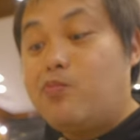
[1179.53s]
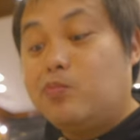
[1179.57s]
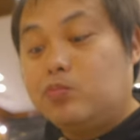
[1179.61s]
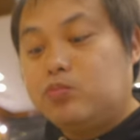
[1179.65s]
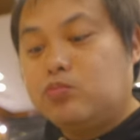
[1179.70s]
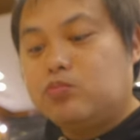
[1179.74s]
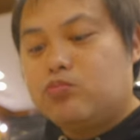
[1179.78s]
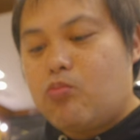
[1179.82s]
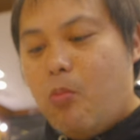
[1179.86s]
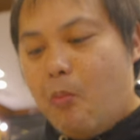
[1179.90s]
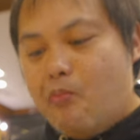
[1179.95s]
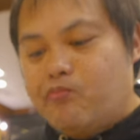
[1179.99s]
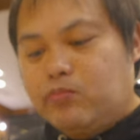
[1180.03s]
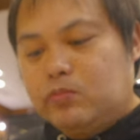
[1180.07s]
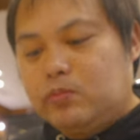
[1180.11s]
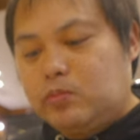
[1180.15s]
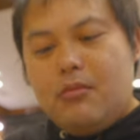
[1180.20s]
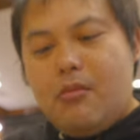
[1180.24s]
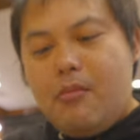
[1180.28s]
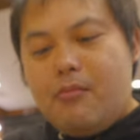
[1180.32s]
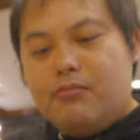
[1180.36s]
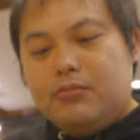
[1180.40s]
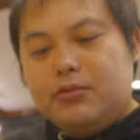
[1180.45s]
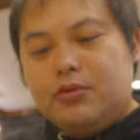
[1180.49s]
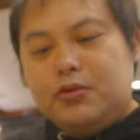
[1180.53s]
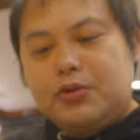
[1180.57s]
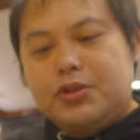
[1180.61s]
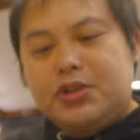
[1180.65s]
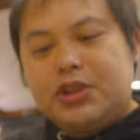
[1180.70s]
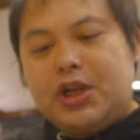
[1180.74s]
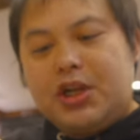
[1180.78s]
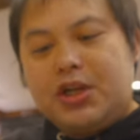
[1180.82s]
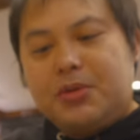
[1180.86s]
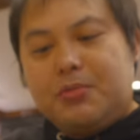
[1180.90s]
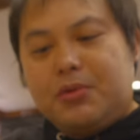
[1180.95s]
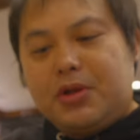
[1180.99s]
うん、こ
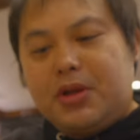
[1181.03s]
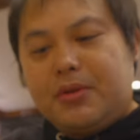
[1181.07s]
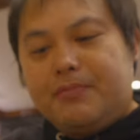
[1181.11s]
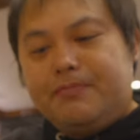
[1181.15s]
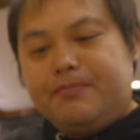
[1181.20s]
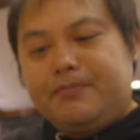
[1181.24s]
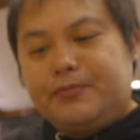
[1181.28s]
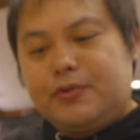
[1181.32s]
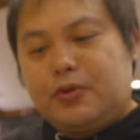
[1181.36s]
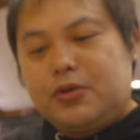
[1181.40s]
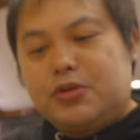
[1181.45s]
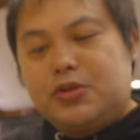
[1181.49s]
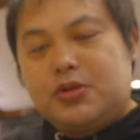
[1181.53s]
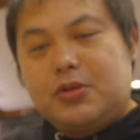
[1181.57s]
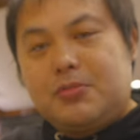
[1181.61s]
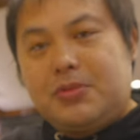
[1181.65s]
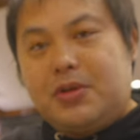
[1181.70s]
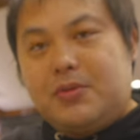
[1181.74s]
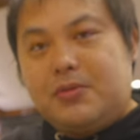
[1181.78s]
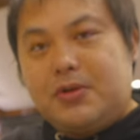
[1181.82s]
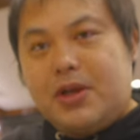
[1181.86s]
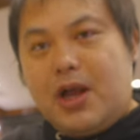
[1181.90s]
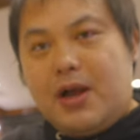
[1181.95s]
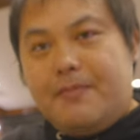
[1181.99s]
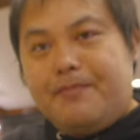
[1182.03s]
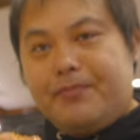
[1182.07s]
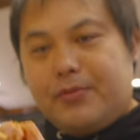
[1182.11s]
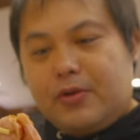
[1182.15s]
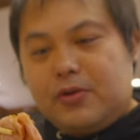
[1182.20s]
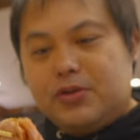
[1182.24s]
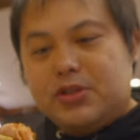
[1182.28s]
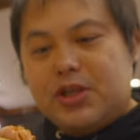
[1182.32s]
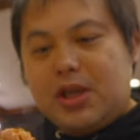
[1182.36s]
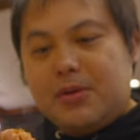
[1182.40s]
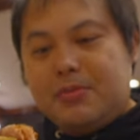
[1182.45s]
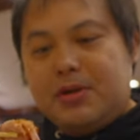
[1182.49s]
ちらにもねローストビーフが
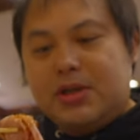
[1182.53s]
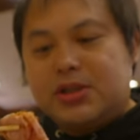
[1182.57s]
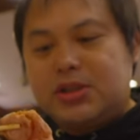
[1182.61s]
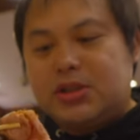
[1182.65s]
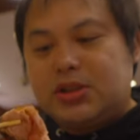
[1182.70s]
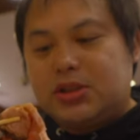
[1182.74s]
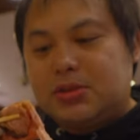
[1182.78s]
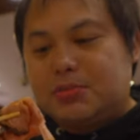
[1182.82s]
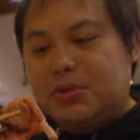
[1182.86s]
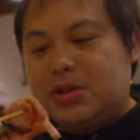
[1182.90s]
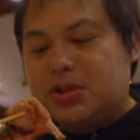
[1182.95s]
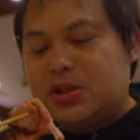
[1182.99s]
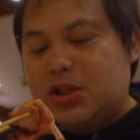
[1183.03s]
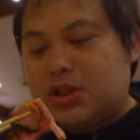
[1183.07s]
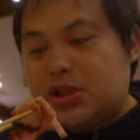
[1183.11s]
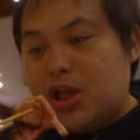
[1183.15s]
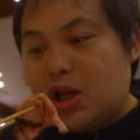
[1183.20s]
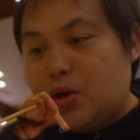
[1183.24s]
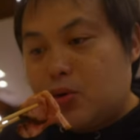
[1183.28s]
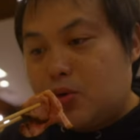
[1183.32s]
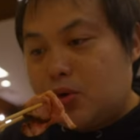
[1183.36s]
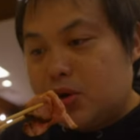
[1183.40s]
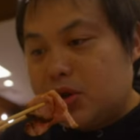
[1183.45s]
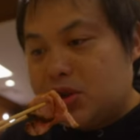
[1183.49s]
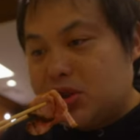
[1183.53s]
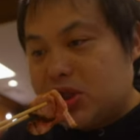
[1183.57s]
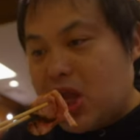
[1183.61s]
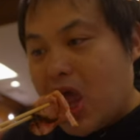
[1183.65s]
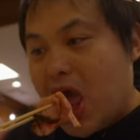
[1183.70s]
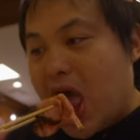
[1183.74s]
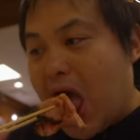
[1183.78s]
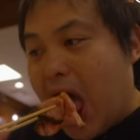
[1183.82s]
ございますめっちゃ最高です